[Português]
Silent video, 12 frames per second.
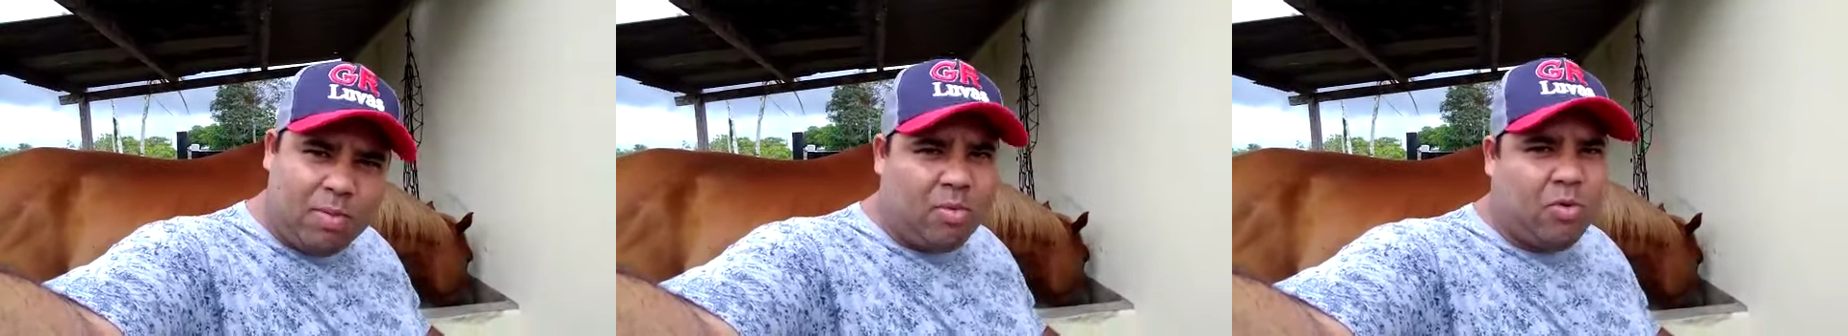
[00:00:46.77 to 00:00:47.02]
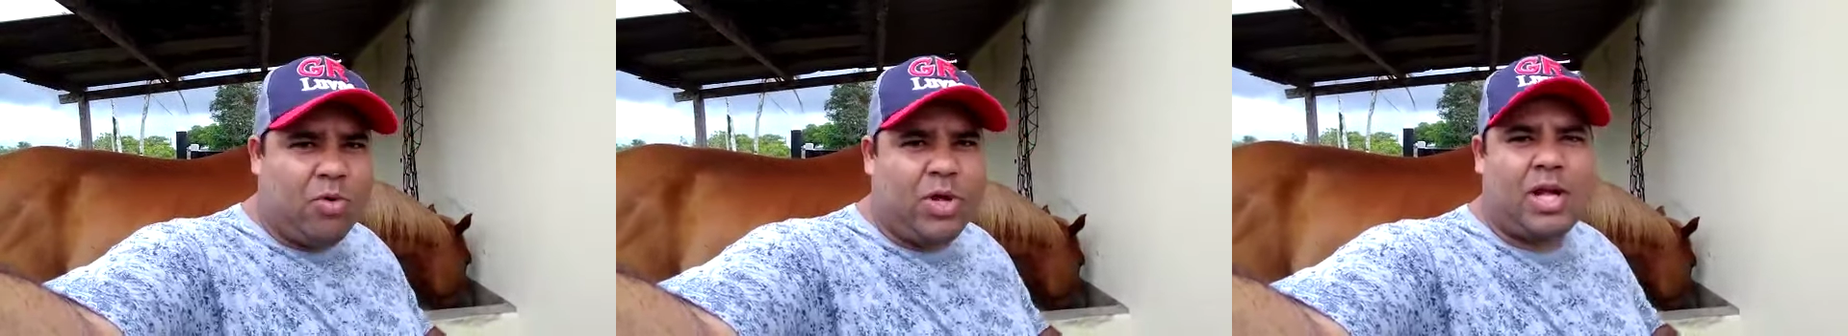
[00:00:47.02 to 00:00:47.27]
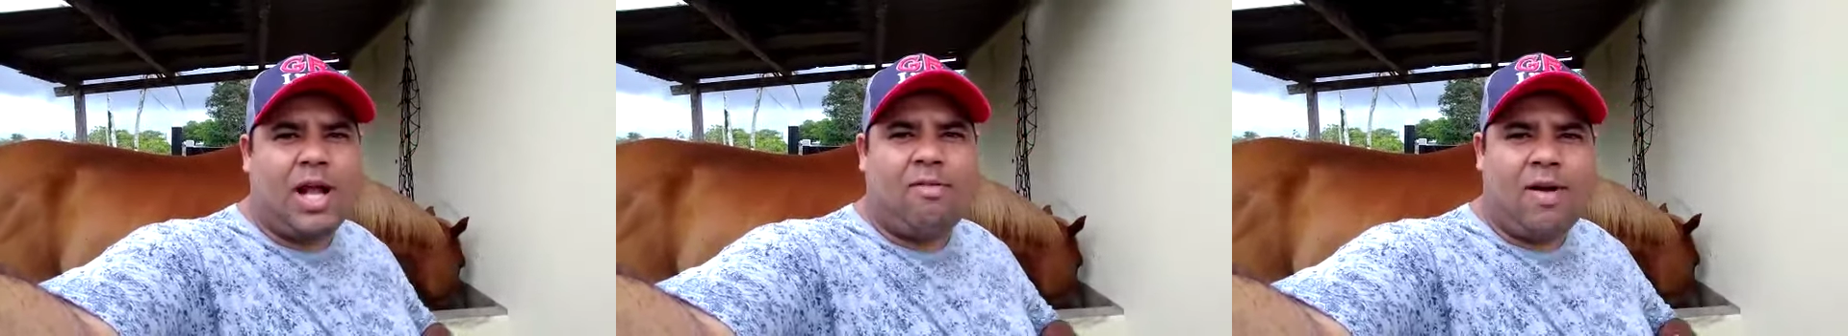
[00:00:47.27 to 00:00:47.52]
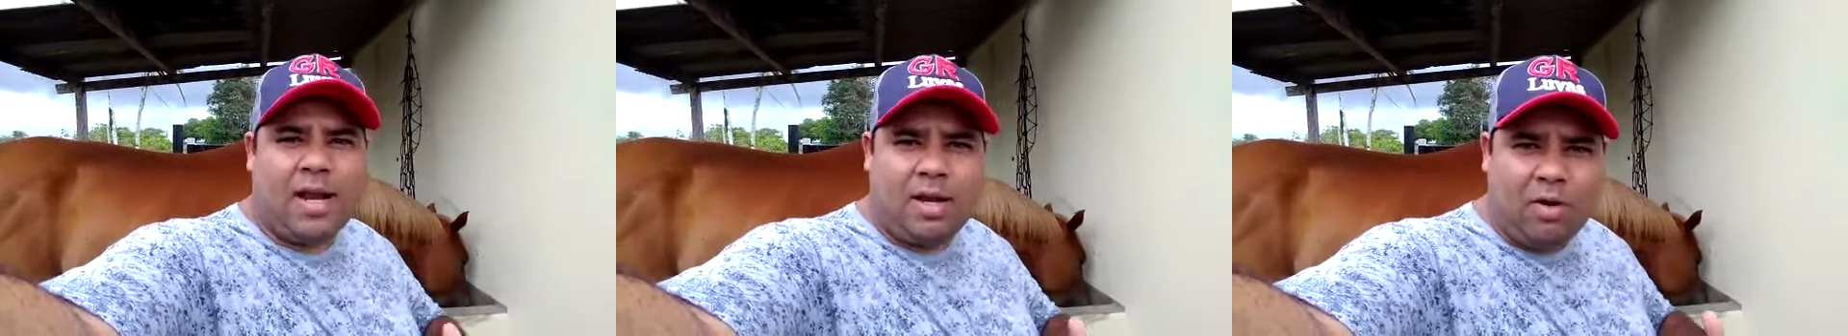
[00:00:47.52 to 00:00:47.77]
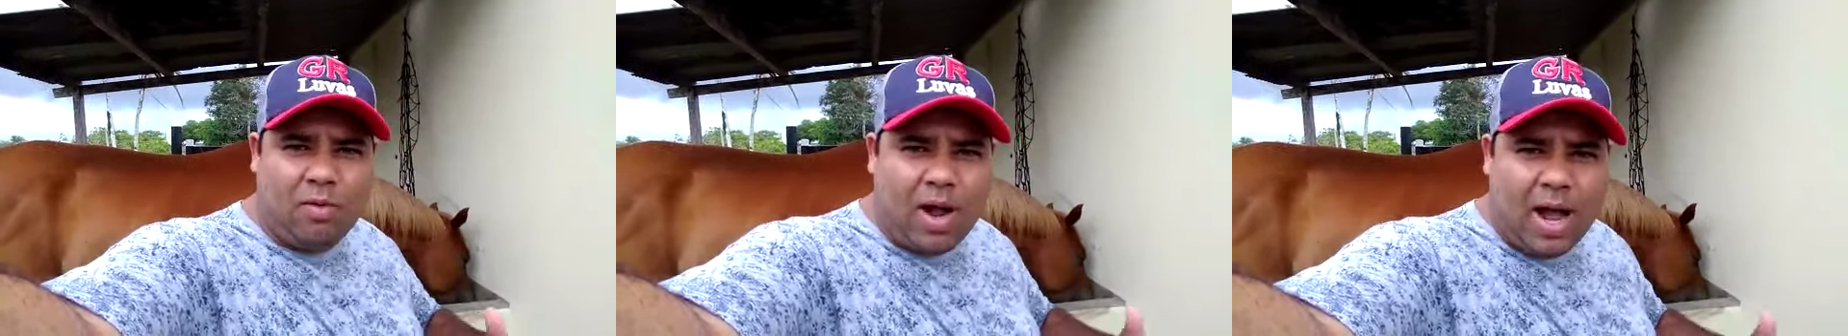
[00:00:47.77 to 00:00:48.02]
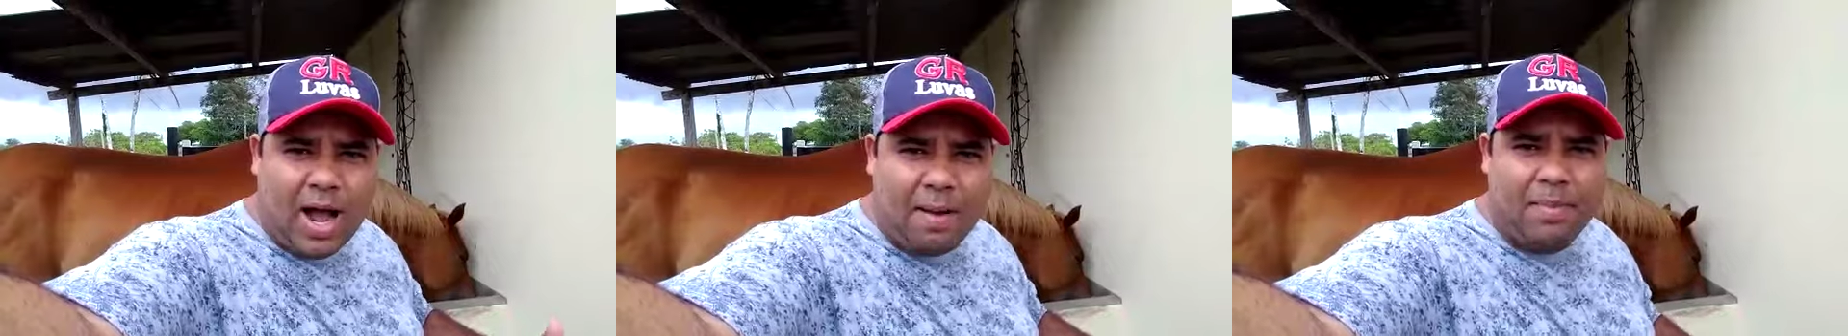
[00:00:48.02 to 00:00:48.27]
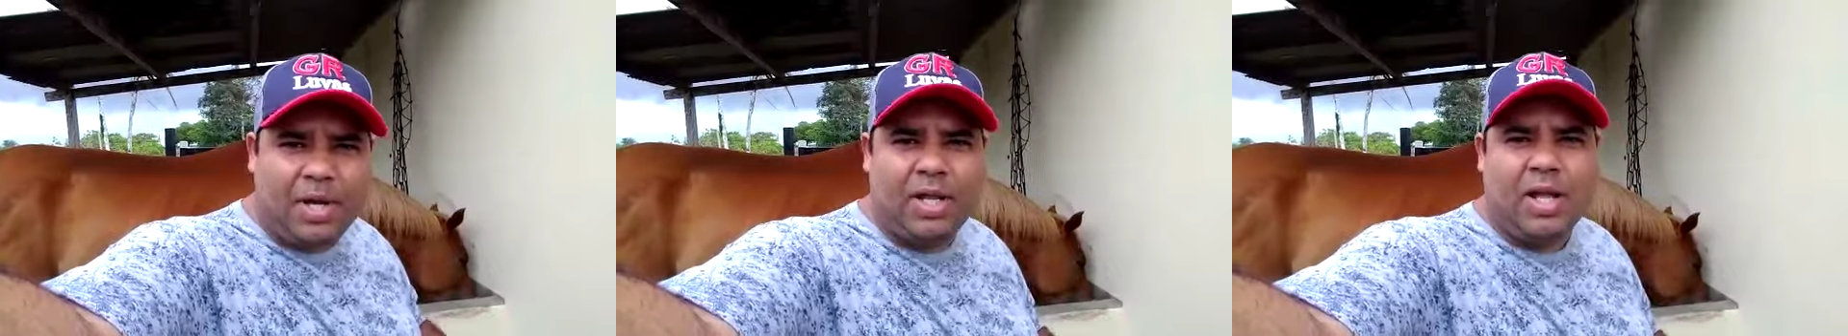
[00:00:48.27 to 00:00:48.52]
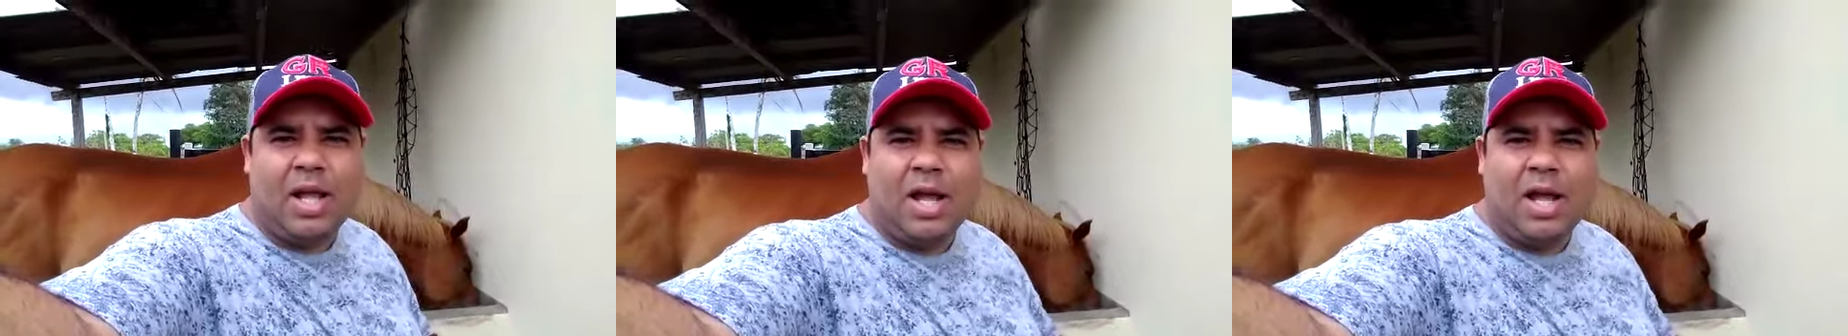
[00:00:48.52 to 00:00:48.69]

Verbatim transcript: boi, cavalo não abre,